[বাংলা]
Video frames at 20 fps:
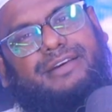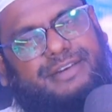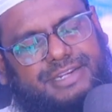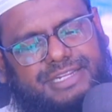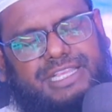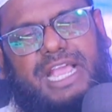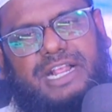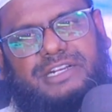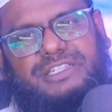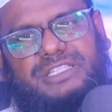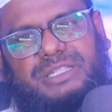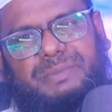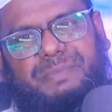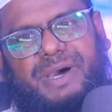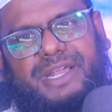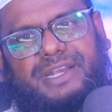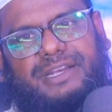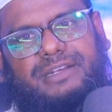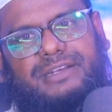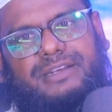নিয়ে আসতে
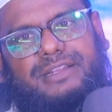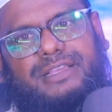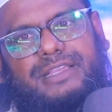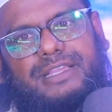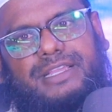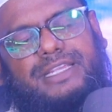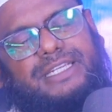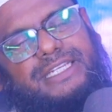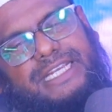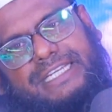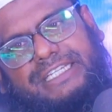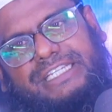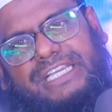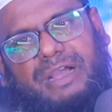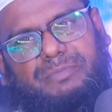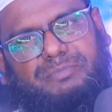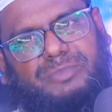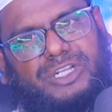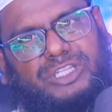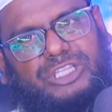পারেন এটি
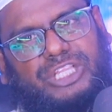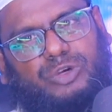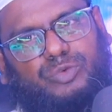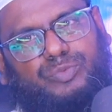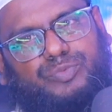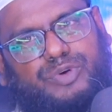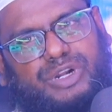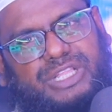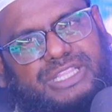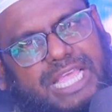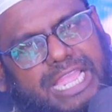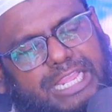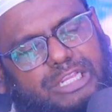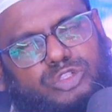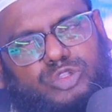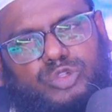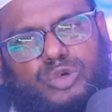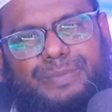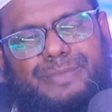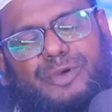আপনাদের উপরে
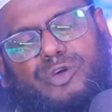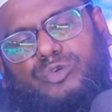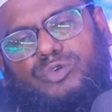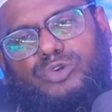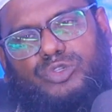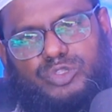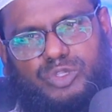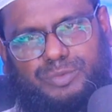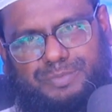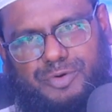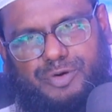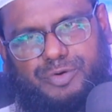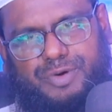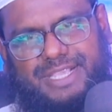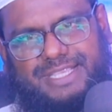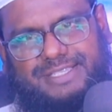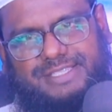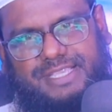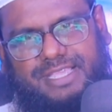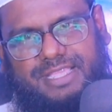দায়িত্ব এবং কর্তব্য
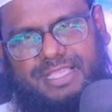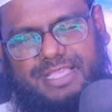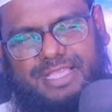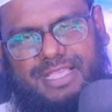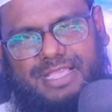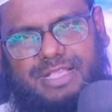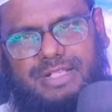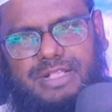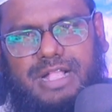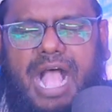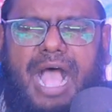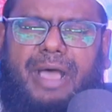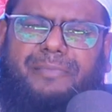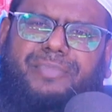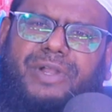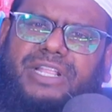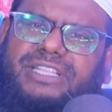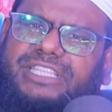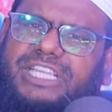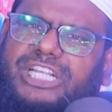রয়েছে
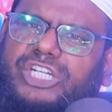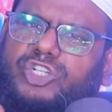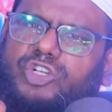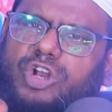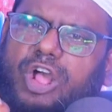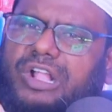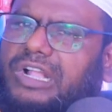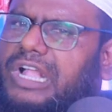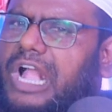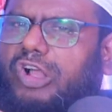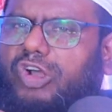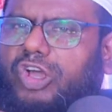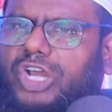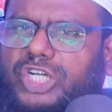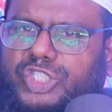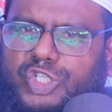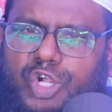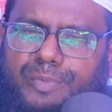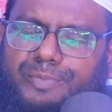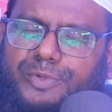আপনার দেশ রক্ষা
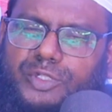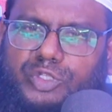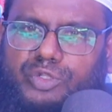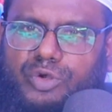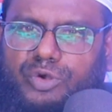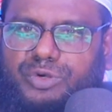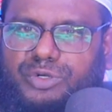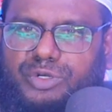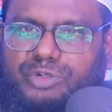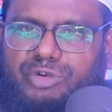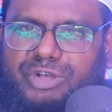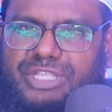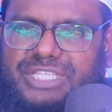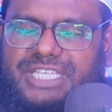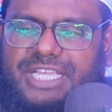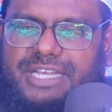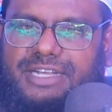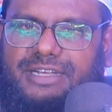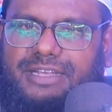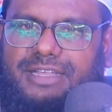করার শপথ গ্রহণ
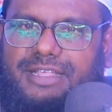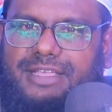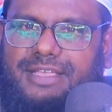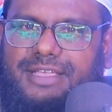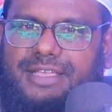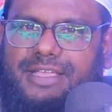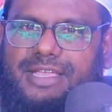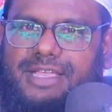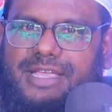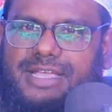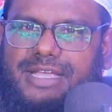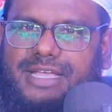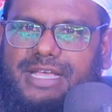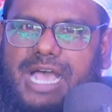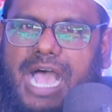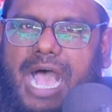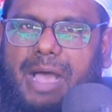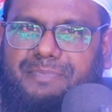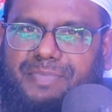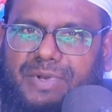করেছেন
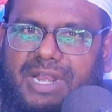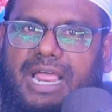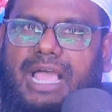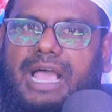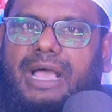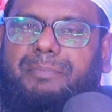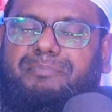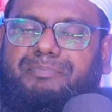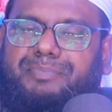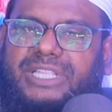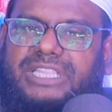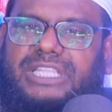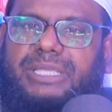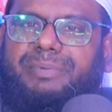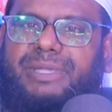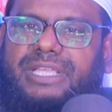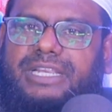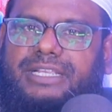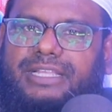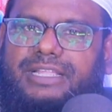আপনারা
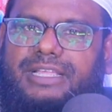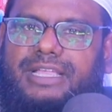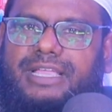পৃথিবীর